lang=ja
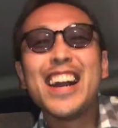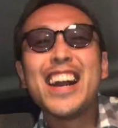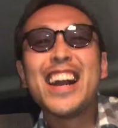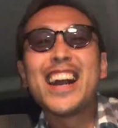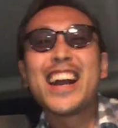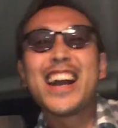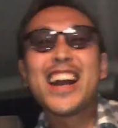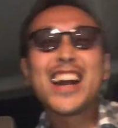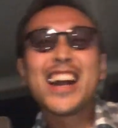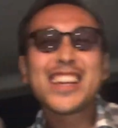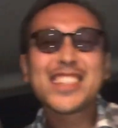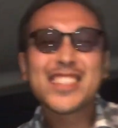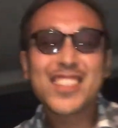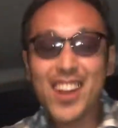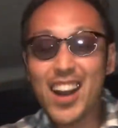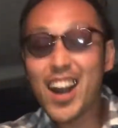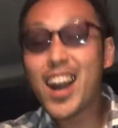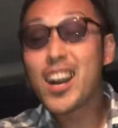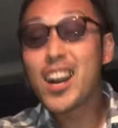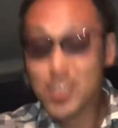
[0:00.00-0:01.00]
あそう、
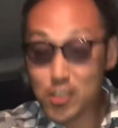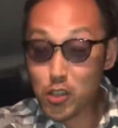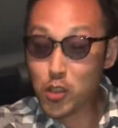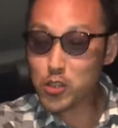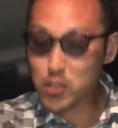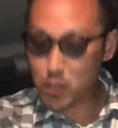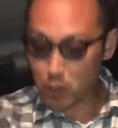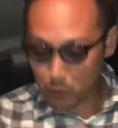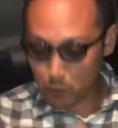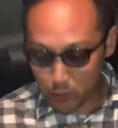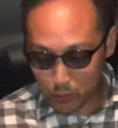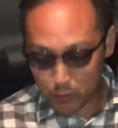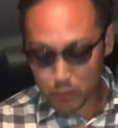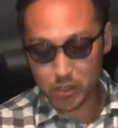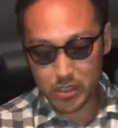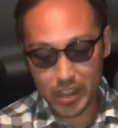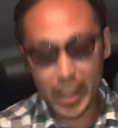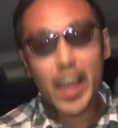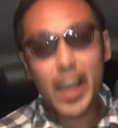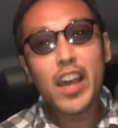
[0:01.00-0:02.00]
あ、そうそう、
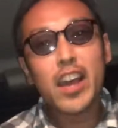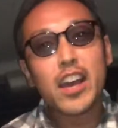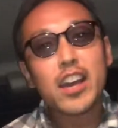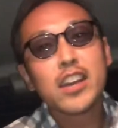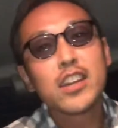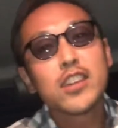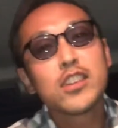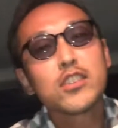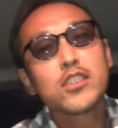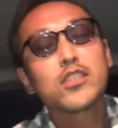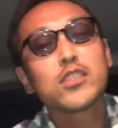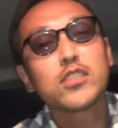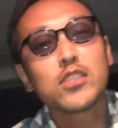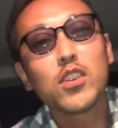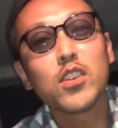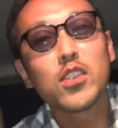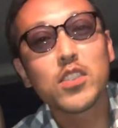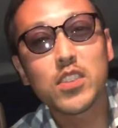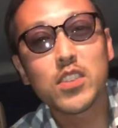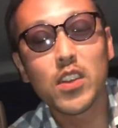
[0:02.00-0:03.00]
服ね。服、
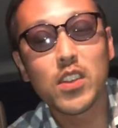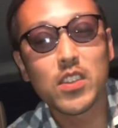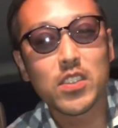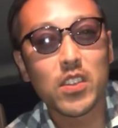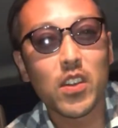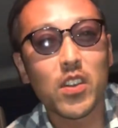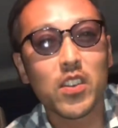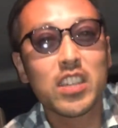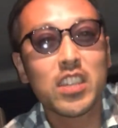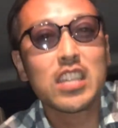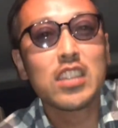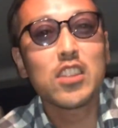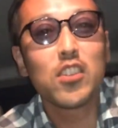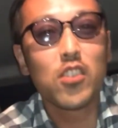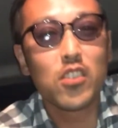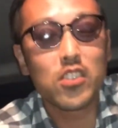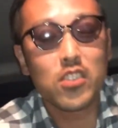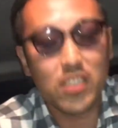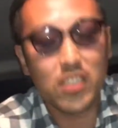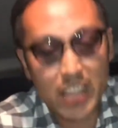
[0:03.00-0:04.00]
そうそうそう、昨日
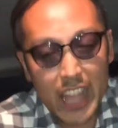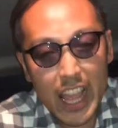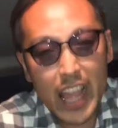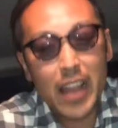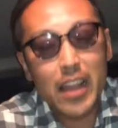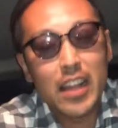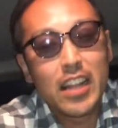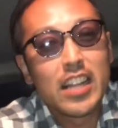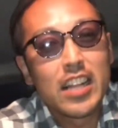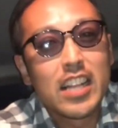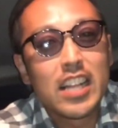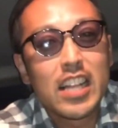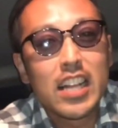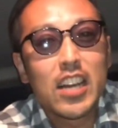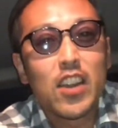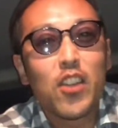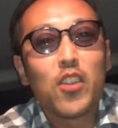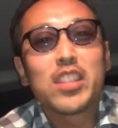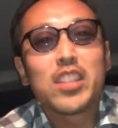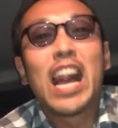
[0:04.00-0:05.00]
とね、
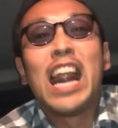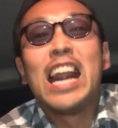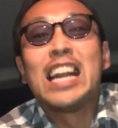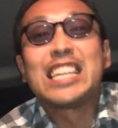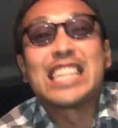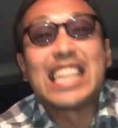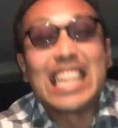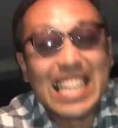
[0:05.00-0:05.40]
同じ、